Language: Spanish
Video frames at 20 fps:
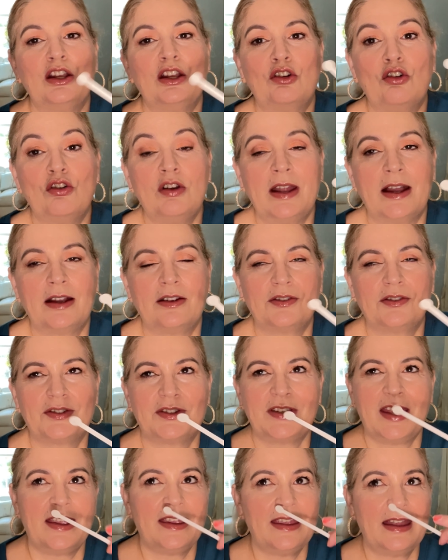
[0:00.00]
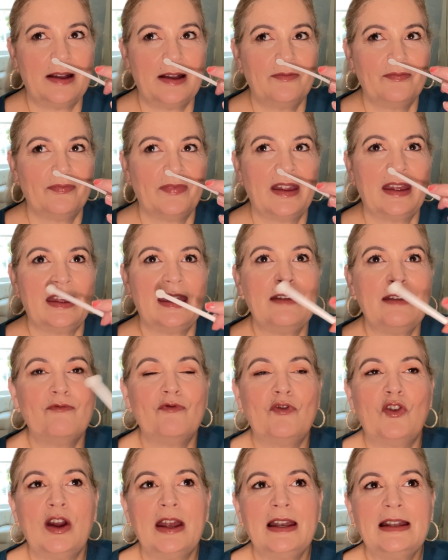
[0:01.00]
con la grosella,
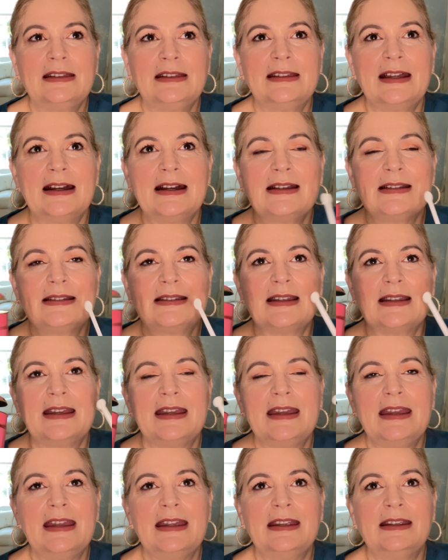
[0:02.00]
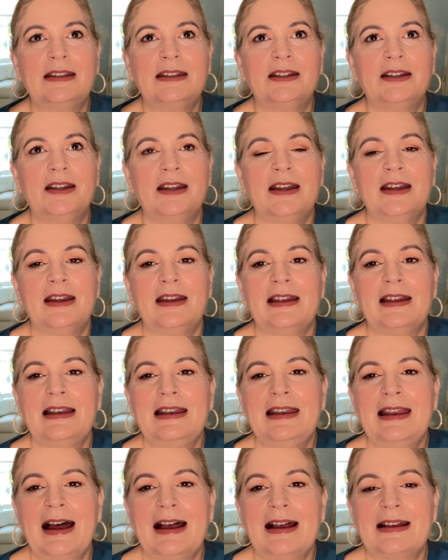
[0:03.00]
envueltas en
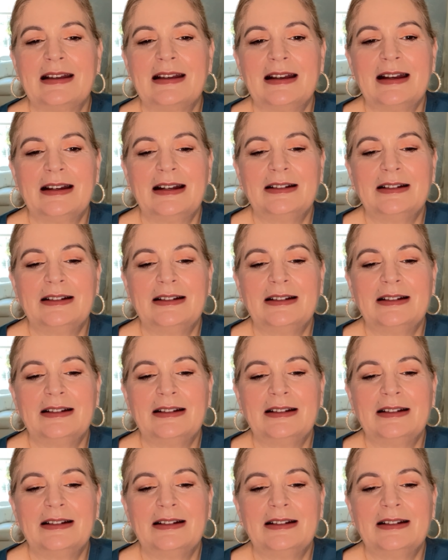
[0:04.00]
la